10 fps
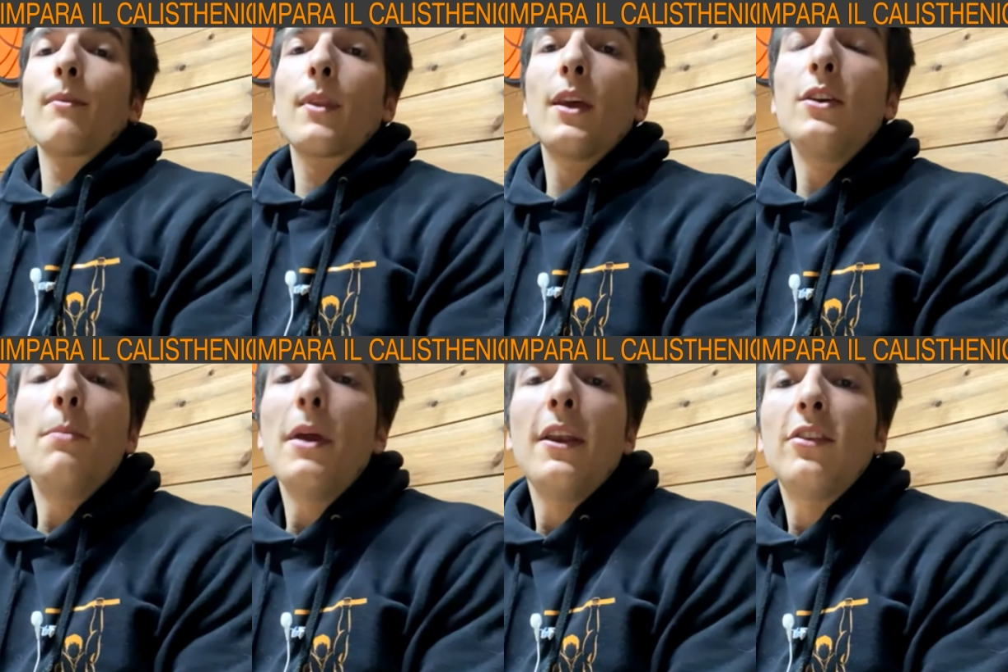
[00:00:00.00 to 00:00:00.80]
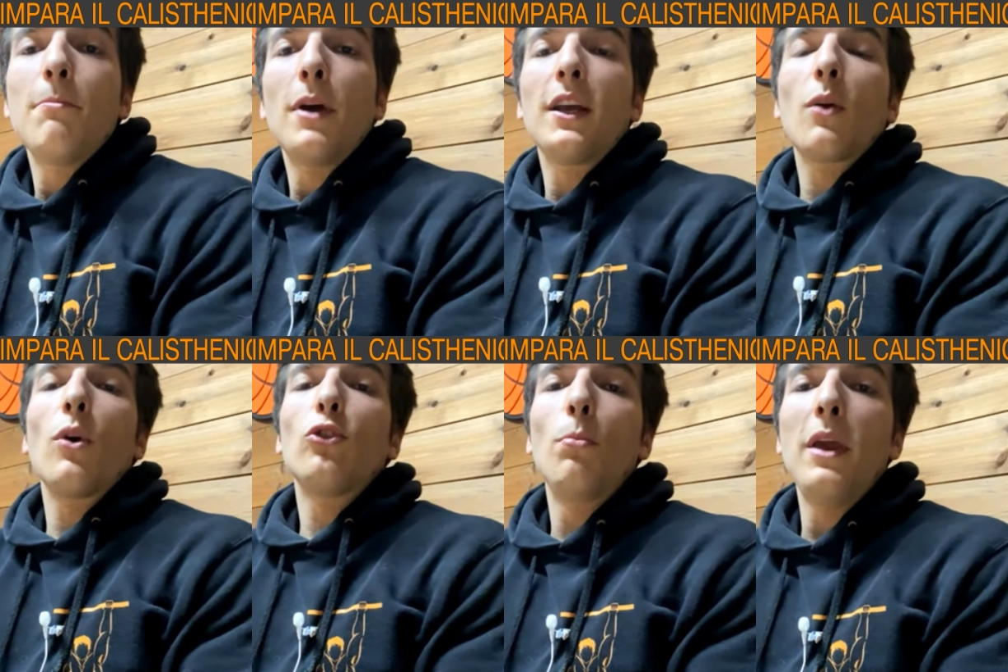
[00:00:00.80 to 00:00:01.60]
mm, dipende sempre anche da
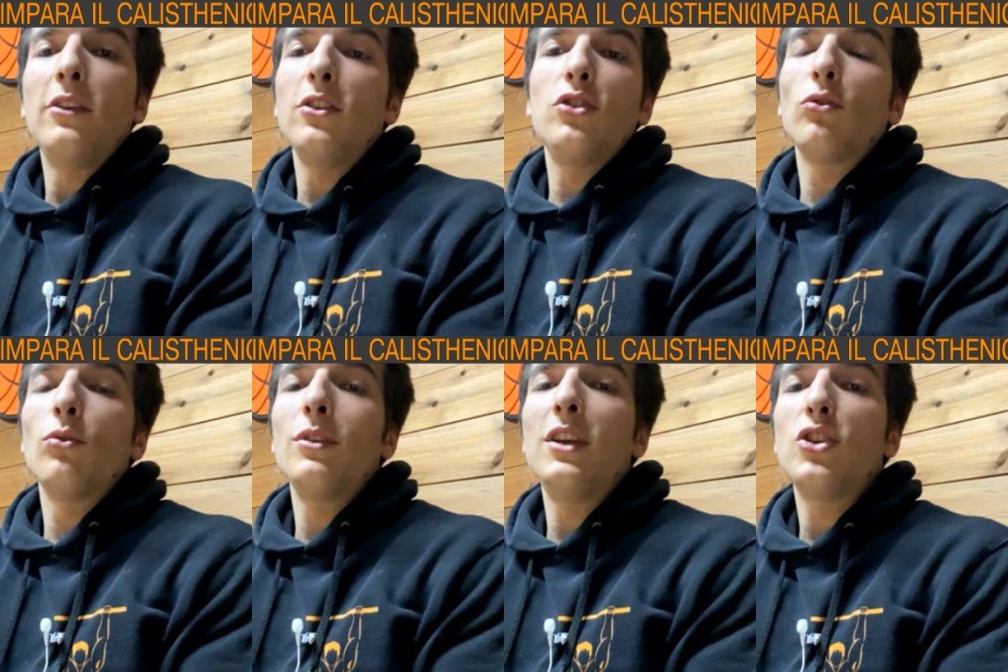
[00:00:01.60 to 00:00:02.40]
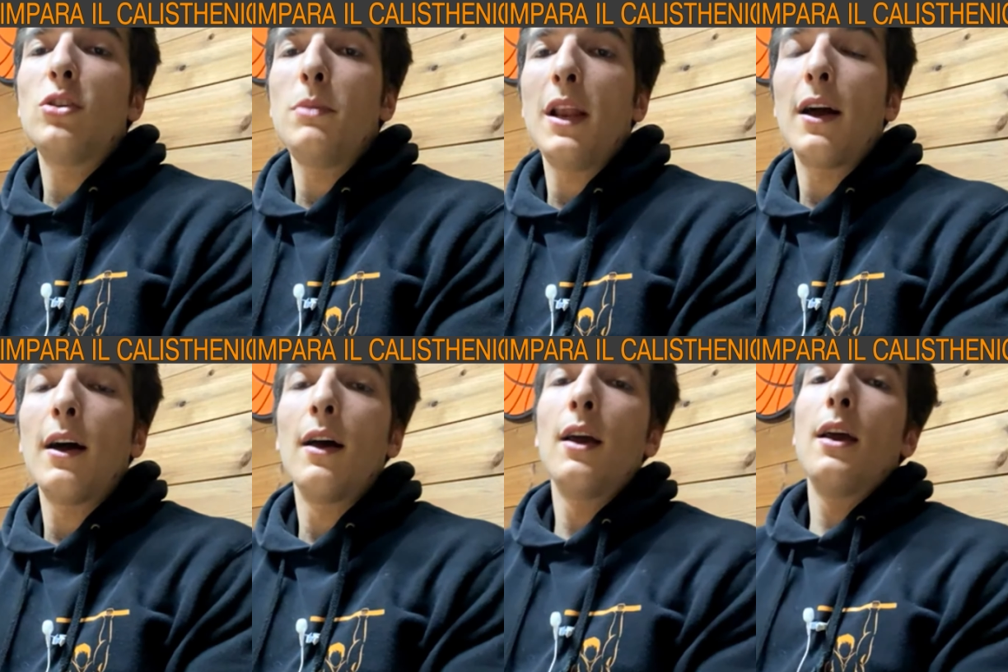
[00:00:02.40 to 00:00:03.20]
quanto pesi, ci sono
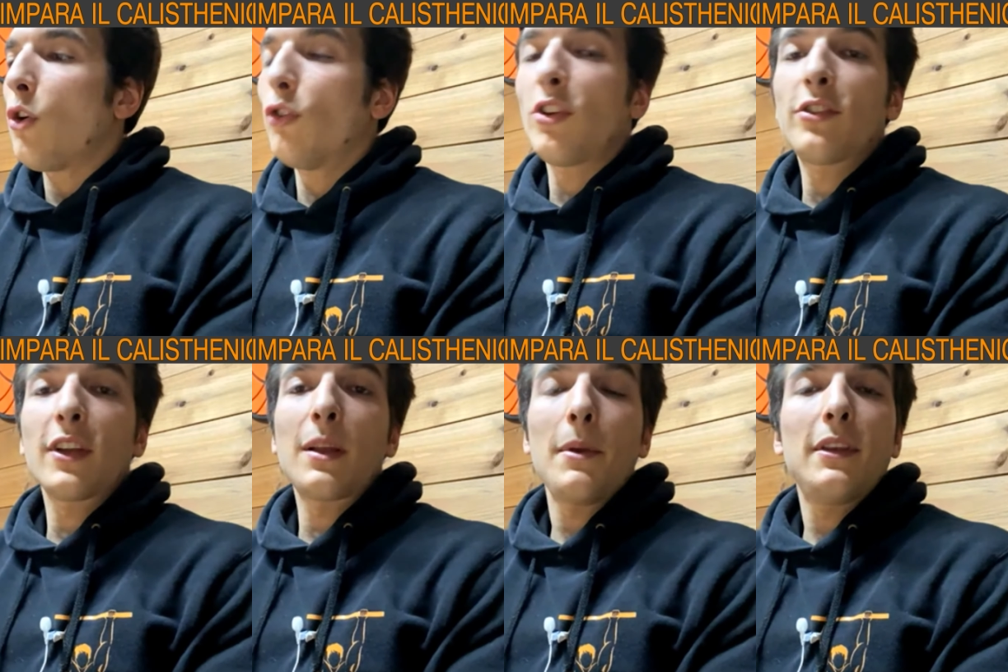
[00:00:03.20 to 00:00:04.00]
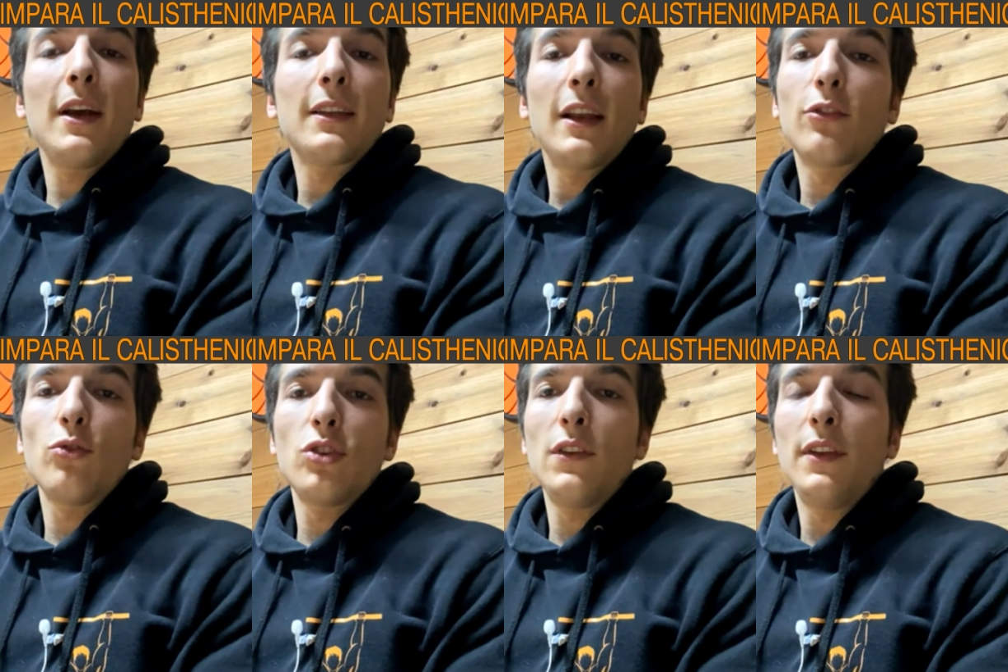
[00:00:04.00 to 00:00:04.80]
10.000 cose strettamente legate alla
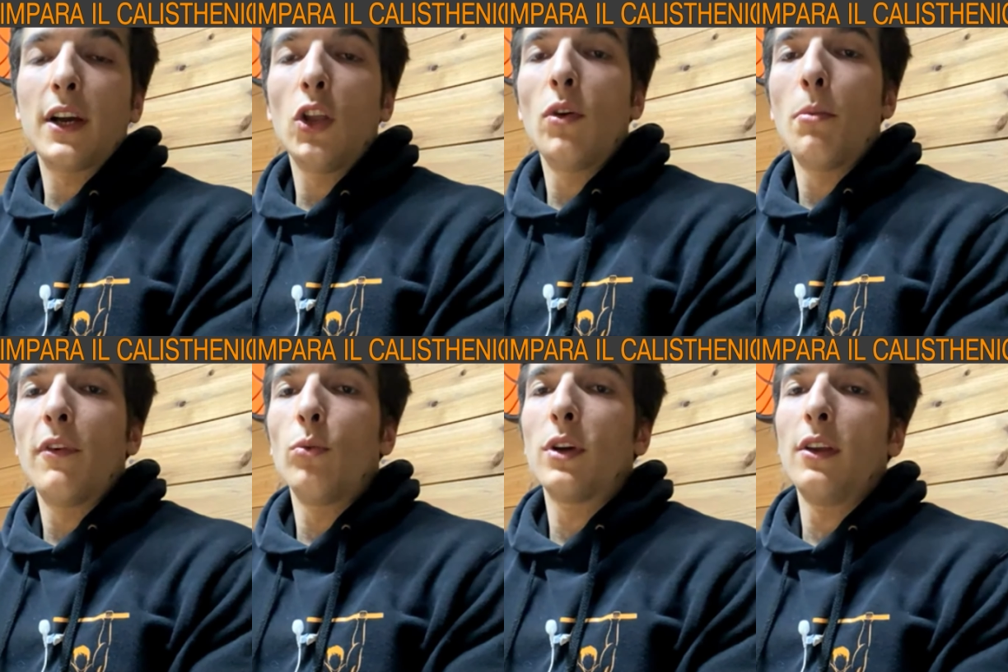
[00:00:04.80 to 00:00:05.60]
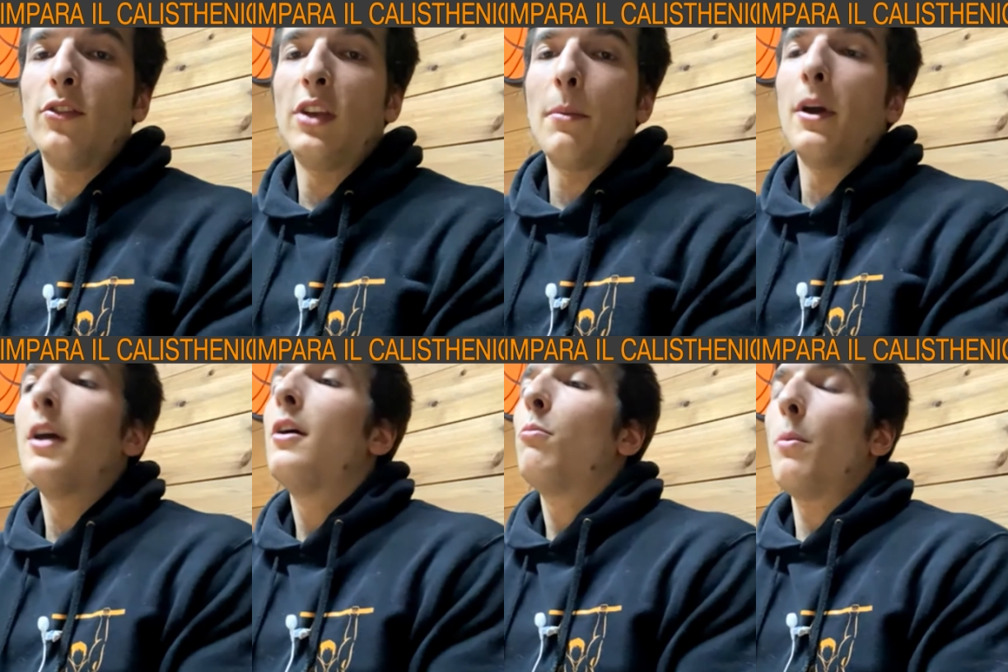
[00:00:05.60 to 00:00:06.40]
soggettività che dovremmo valutare insieme.
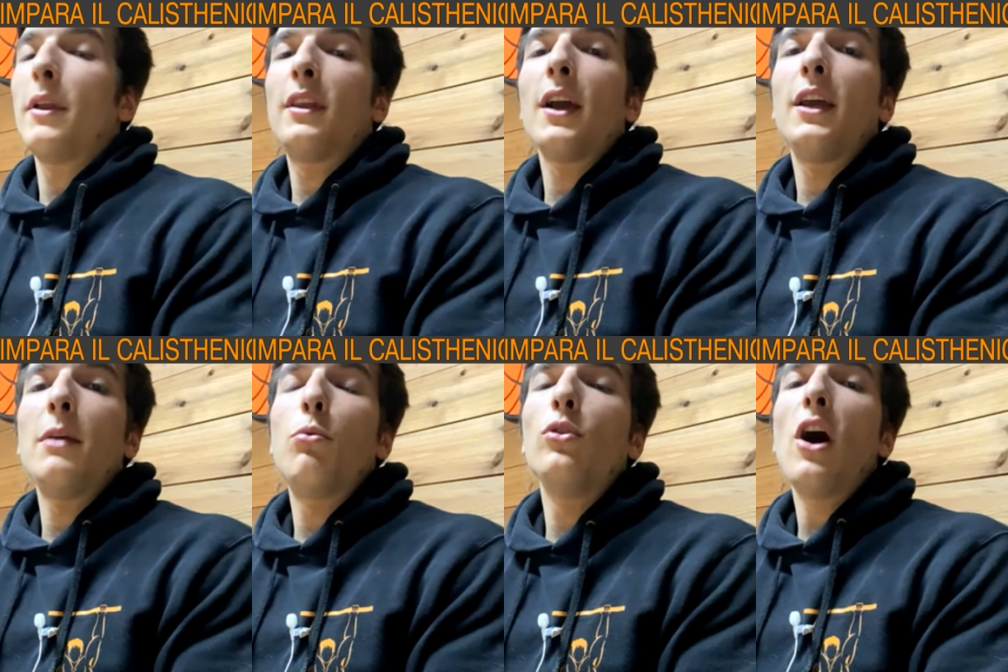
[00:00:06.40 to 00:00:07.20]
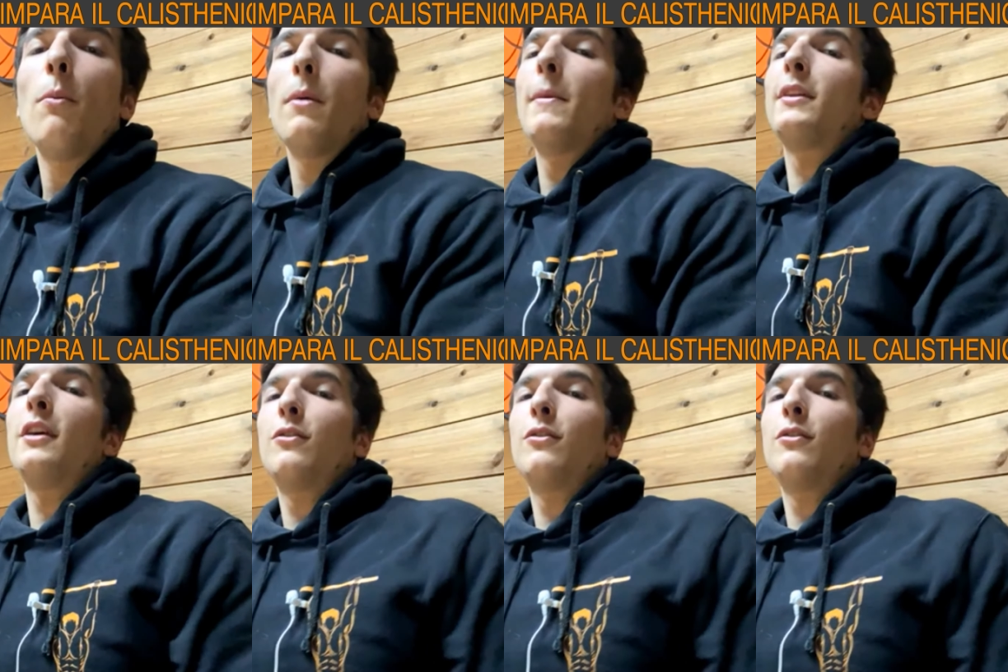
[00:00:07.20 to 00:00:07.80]
Puoi mettere anche dei pull down per mettere